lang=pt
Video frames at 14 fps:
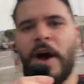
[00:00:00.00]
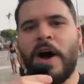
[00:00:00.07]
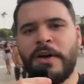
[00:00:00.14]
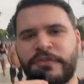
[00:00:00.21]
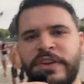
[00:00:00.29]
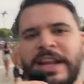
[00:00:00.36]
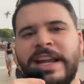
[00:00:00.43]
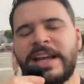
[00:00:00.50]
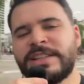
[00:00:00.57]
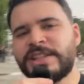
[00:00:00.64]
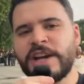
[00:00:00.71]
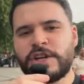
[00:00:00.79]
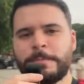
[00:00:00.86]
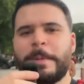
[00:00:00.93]
é uma filhinha
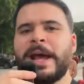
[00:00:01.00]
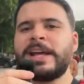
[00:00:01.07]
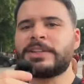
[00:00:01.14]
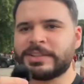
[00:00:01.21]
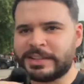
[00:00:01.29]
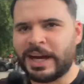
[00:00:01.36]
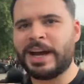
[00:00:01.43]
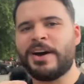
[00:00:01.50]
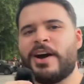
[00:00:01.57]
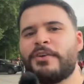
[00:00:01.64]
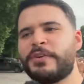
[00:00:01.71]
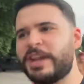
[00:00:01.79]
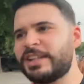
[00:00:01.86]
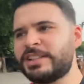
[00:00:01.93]
de respeito, tá? É
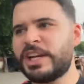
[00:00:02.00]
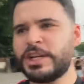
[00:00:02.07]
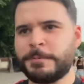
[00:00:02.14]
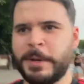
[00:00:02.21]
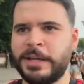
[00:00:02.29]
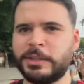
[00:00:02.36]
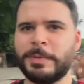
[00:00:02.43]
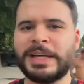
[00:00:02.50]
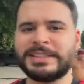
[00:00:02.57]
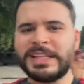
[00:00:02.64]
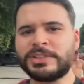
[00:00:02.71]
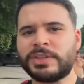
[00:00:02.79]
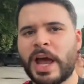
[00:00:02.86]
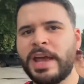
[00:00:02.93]
uma filhinha de respeito. Mas
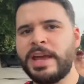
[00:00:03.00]
é isso